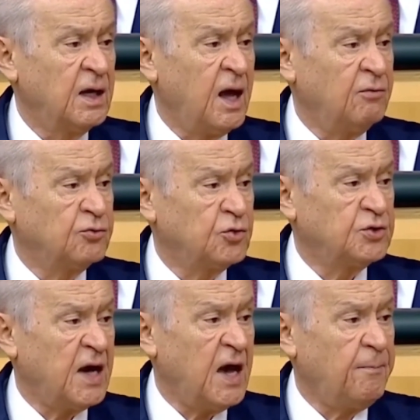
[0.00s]

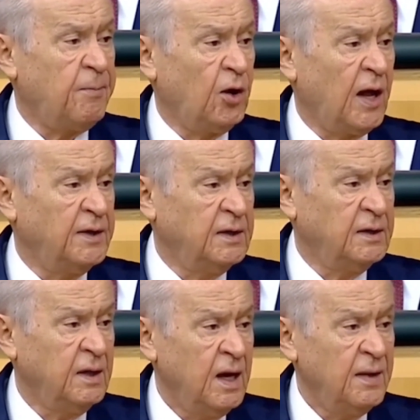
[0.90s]
kılavuzu CHP
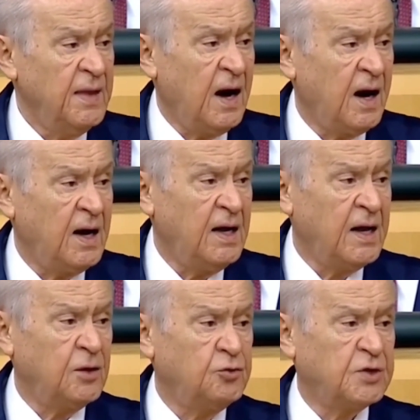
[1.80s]
olanın ne
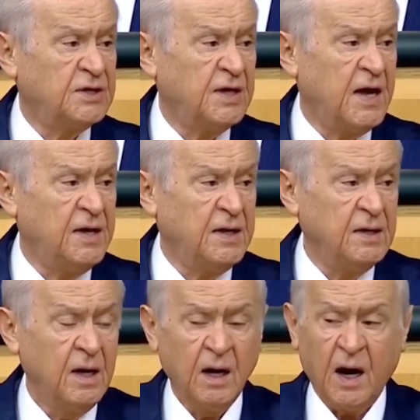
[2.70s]
hallere
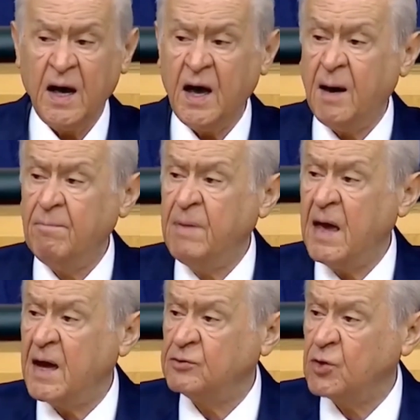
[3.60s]
düşeceğinin
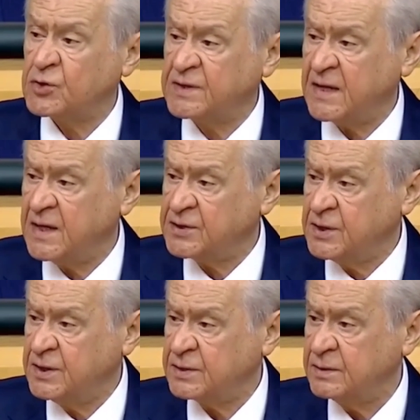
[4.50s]
ayan beyan
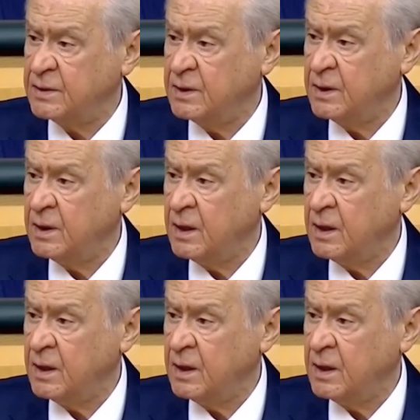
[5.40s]
göstergesidir.